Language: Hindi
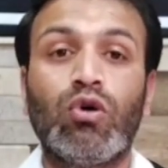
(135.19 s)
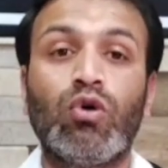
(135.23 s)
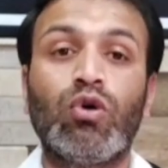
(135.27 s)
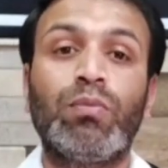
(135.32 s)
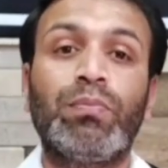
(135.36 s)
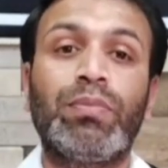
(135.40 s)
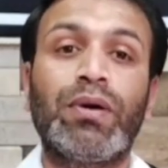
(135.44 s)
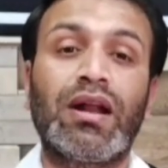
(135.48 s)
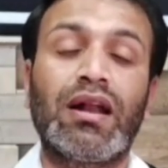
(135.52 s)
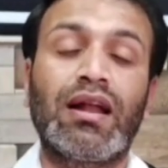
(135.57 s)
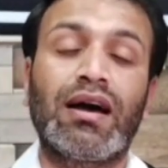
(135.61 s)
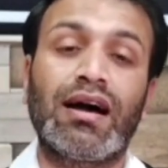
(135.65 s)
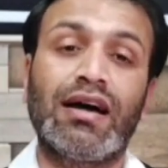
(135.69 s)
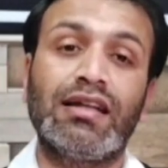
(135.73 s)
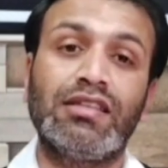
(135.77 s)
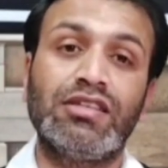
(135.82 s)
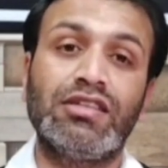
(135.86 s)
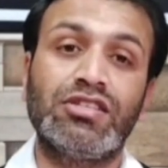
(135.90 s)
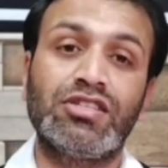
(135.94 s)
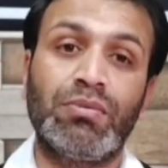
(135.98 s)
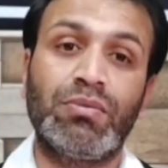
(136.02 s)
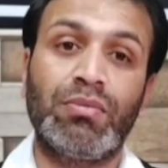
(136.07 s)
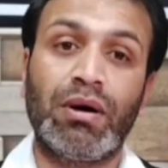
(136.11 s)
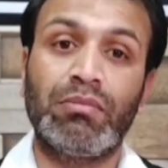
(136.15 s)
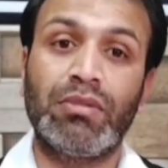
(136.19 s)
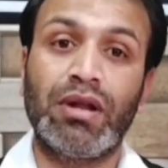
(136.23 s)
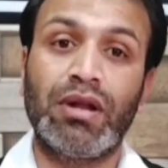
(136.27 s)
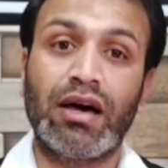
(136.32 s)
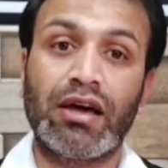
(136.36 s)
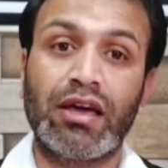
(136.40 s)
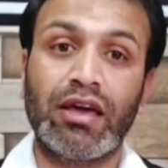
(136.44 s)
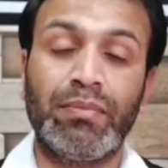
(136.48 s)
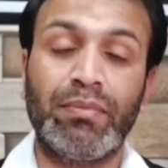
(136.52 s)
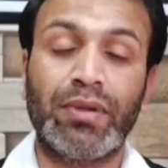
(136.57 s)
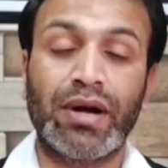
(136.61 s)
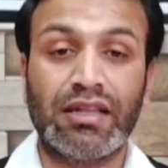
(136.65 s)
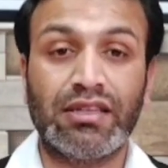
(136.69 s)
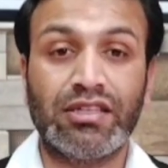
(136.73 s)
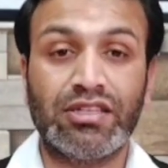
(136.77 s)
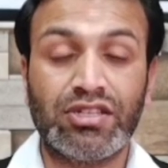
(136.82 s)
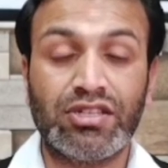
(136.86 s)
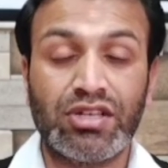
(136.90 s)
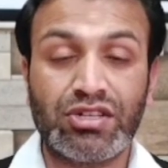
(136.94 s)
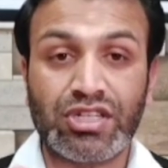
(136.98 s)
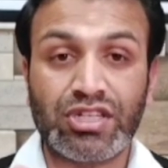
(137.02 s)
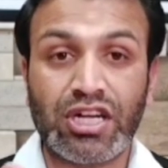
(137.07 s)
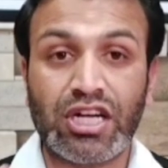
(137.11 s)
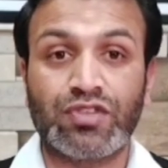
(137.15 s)
उन पर लगा दीजिए मामला आगे बढ़ा
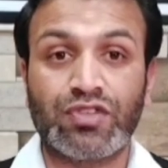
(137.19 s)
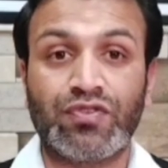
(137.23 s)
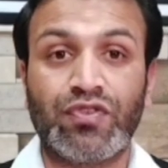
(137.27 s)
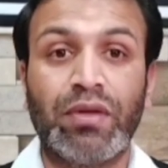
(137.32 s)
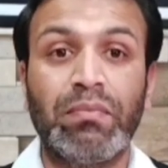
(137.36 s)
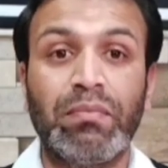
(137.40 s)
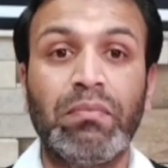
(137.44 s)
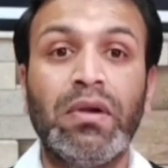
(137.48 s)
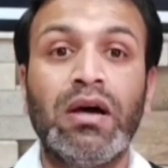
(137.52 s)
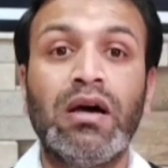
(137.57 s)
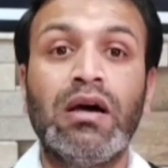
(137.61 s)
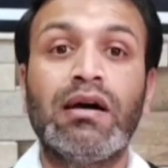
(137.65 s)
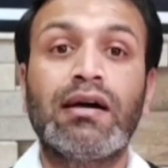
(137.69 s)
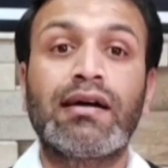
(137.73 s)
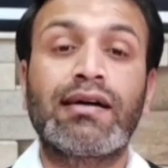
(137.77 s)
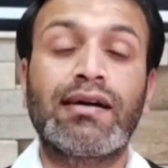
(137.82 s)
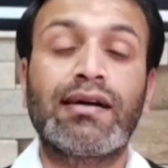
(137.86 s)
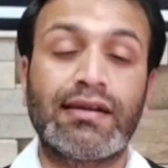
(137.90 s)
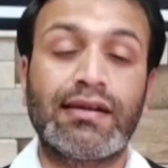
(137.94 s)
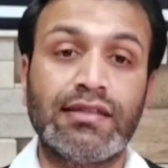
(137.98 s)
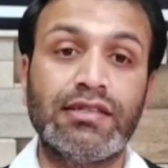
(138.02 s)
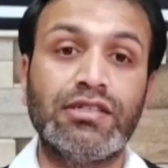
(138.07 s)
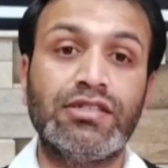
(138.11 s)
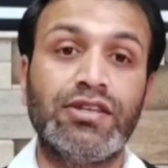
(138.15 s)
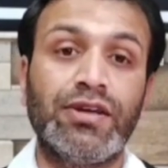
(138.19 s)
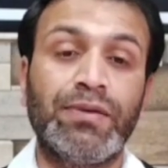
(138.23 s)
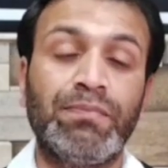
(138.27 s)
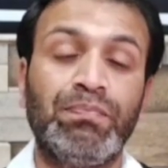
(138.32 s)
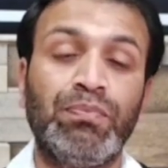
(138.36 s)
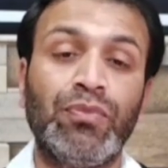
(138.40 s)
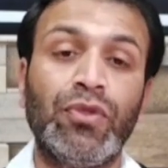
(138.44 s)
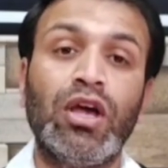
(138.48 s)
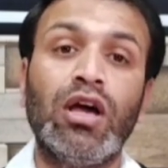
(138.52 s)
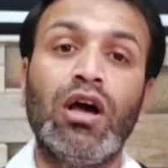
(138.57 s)
दीजिए चार्ज फ्रेम कर दीजिए